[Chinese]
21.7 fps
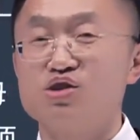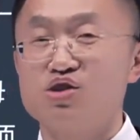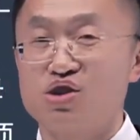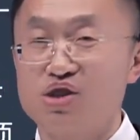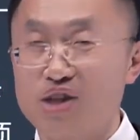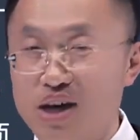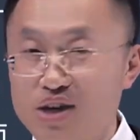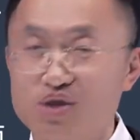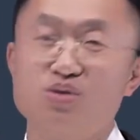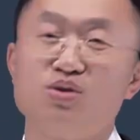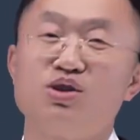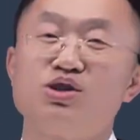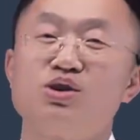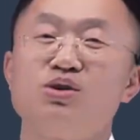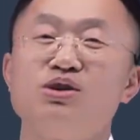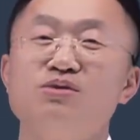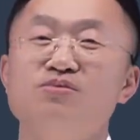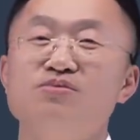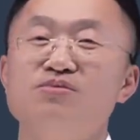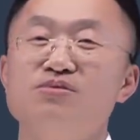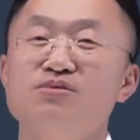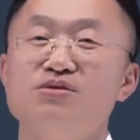其他综合收
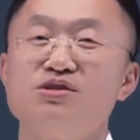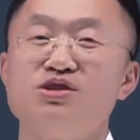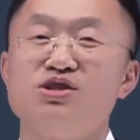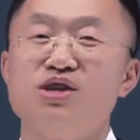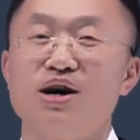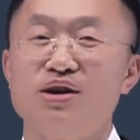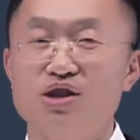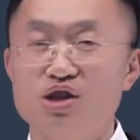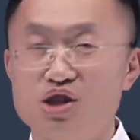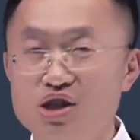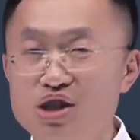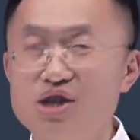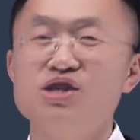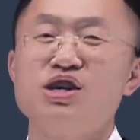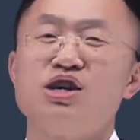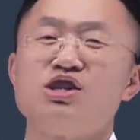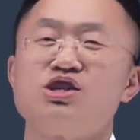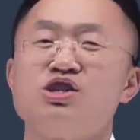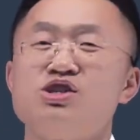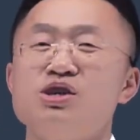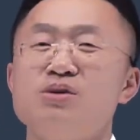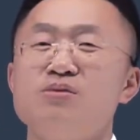益讲的是这
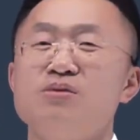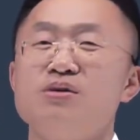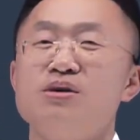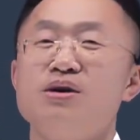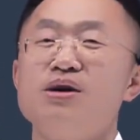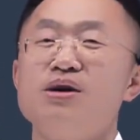件事情。